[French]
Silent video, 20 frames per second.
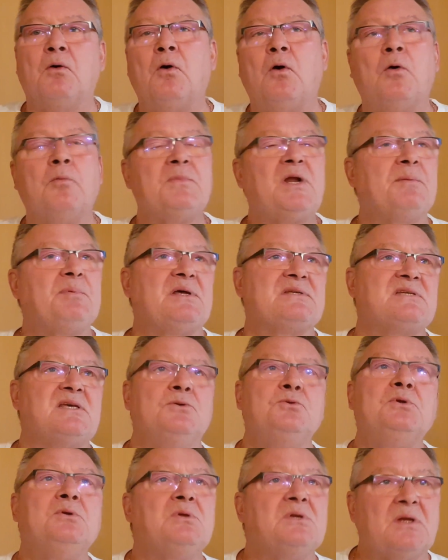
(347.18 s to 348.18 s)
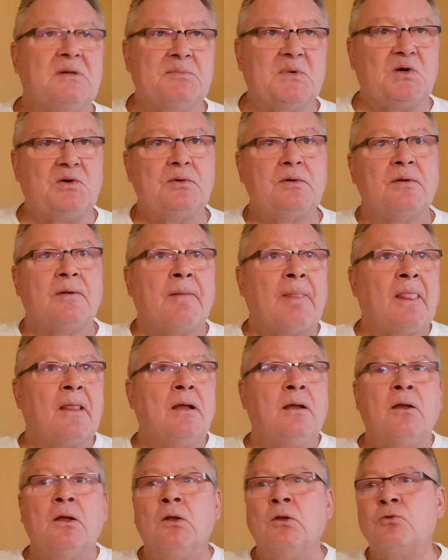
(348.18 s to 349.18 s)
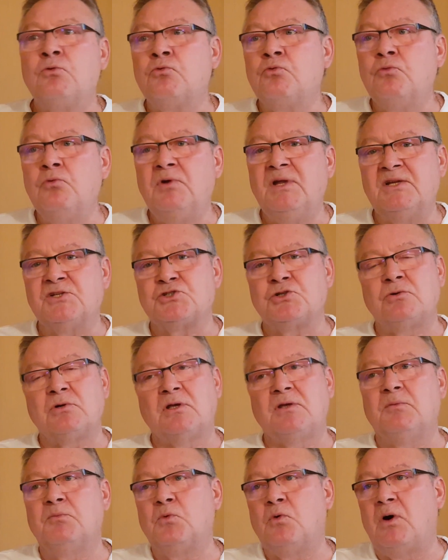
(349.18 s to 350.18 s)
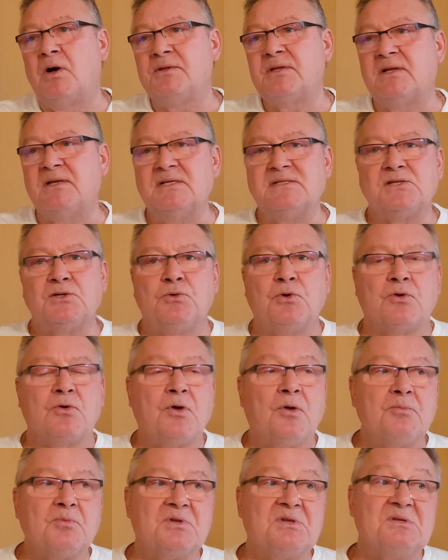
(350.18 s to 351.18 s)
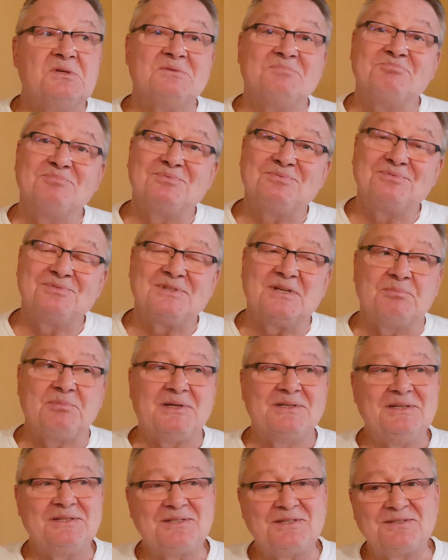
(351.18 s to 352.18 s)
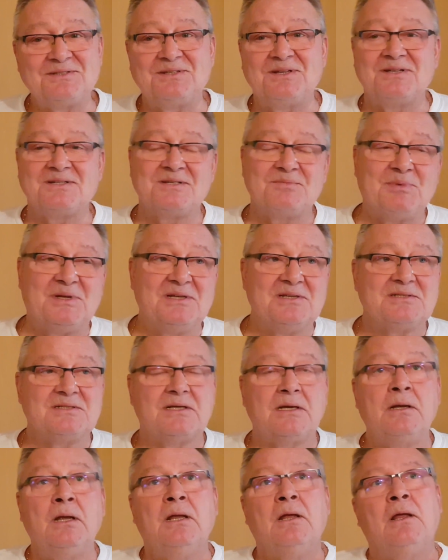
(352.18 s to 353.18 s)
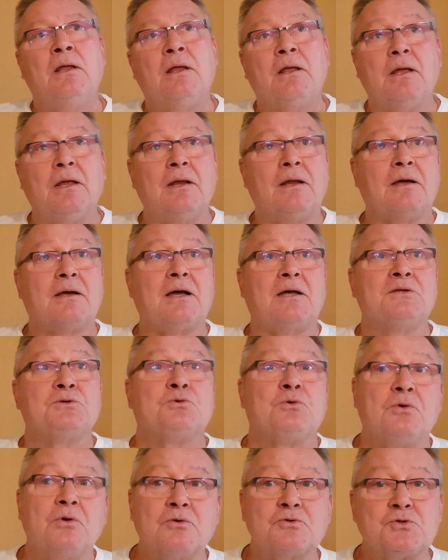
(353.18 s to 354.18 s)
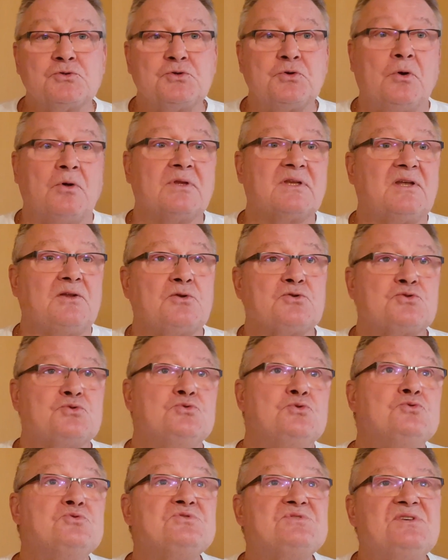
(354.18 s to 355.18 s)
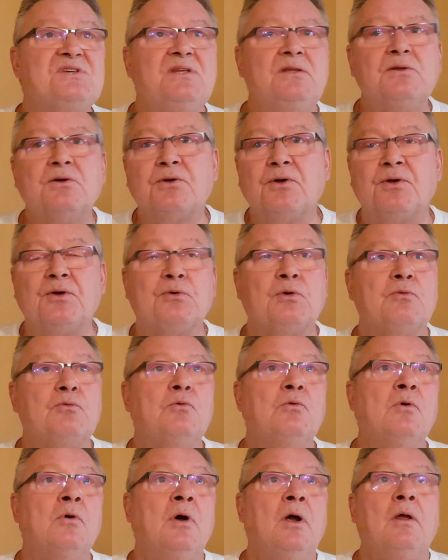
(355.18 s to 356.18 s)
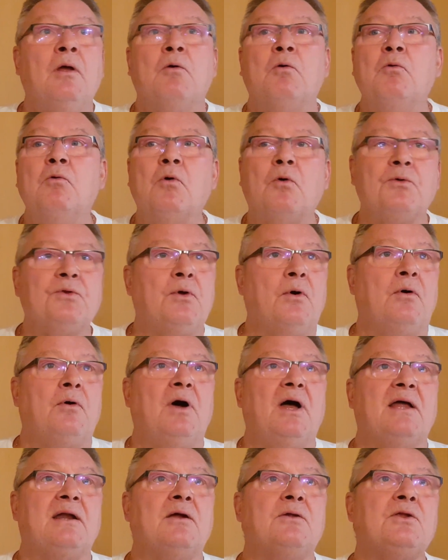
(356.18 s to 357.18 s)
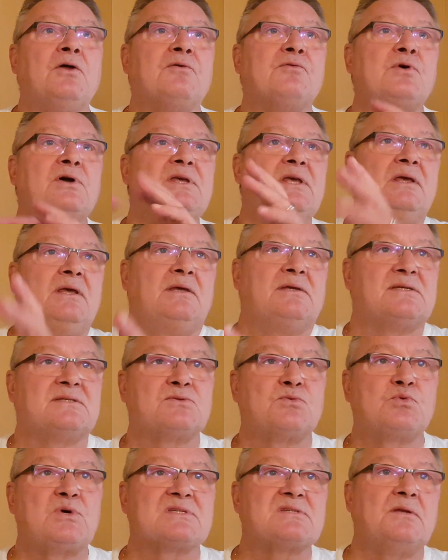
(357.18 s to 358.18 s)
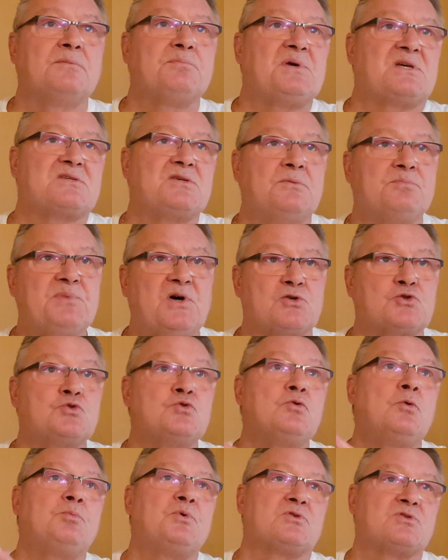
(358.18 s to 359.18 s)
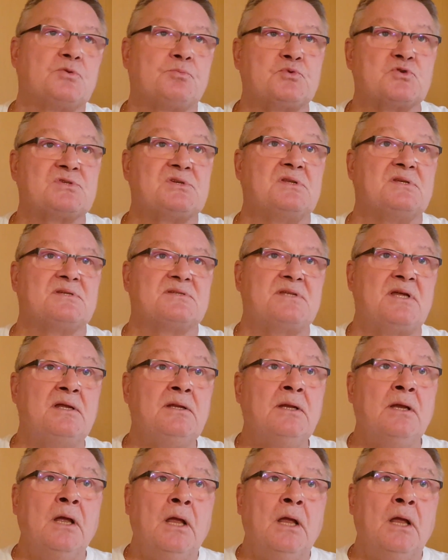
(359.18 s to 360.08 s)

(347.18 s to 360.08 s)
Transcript: On me l'a placé inutilement. Mm, mm, mm. Tous les gens qui m'ont analysé le cœur me disent c'est pas nécessaire, c'est pas nécessaire. Et la cardiologue, je suis rentré dans une usine euh, où, elle en a envoyé 60 personnes par jour pour se poser des stents.